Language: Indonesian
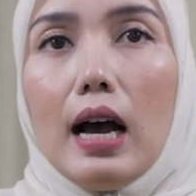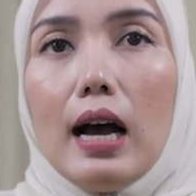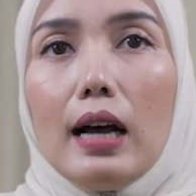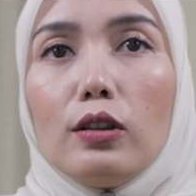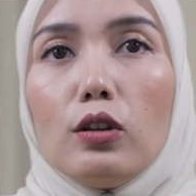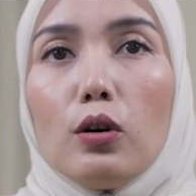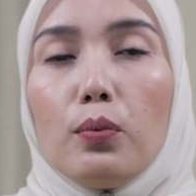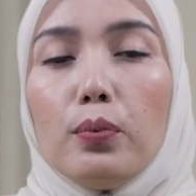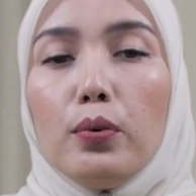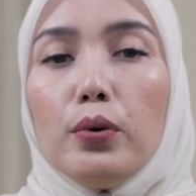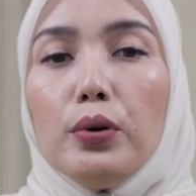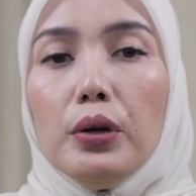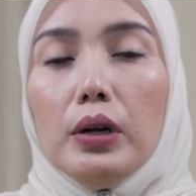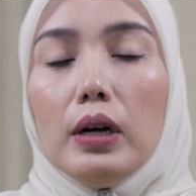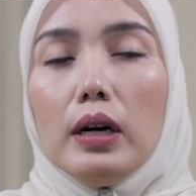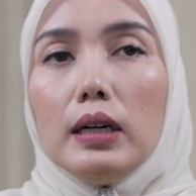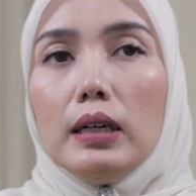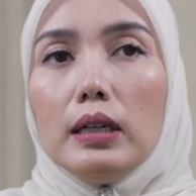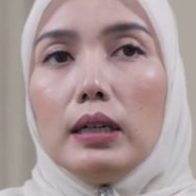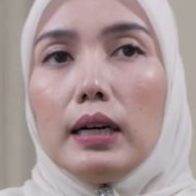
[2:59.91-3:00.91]

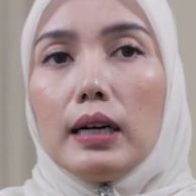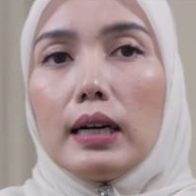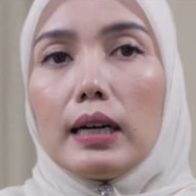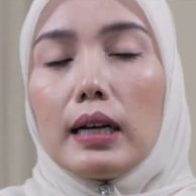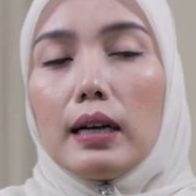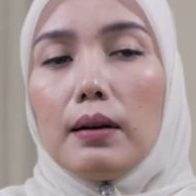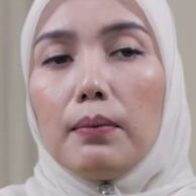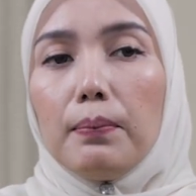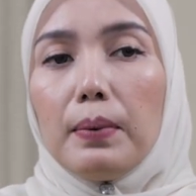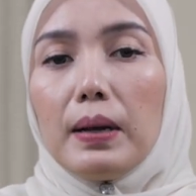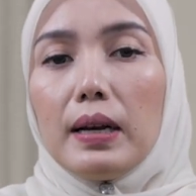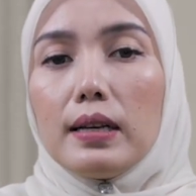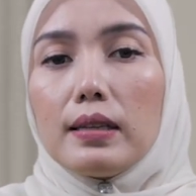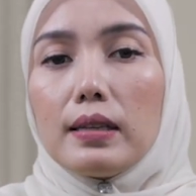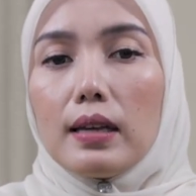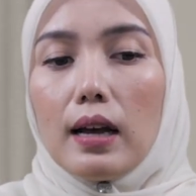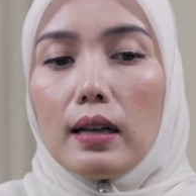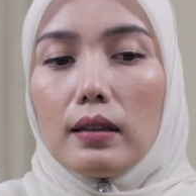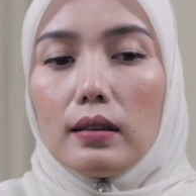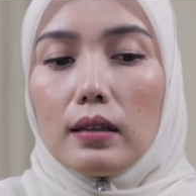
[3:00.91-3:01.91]
ataupun uh, pada
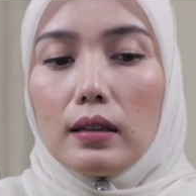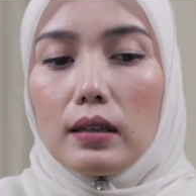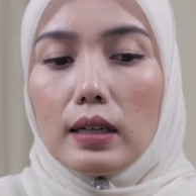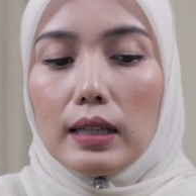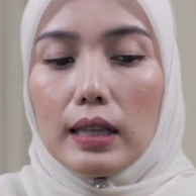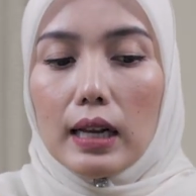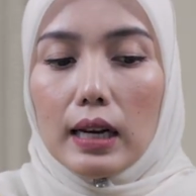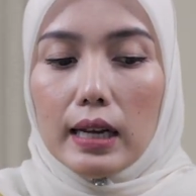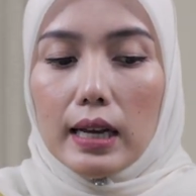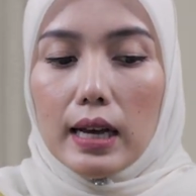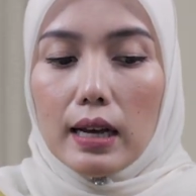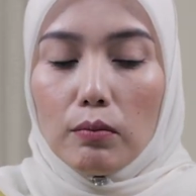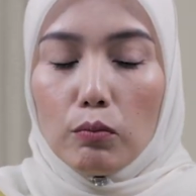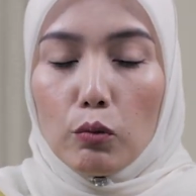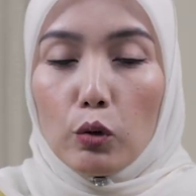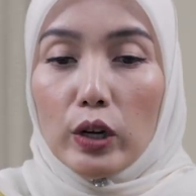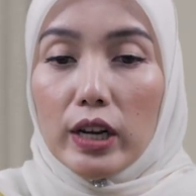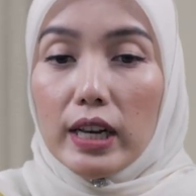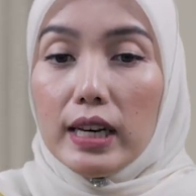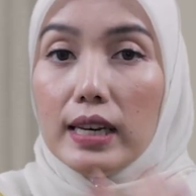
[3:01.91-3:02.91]
saat kita lihat
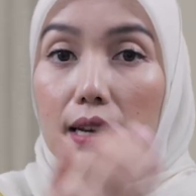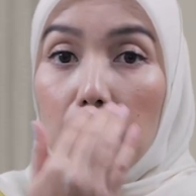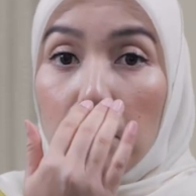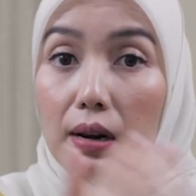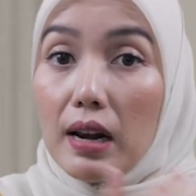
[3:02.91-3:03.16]
mungkin dia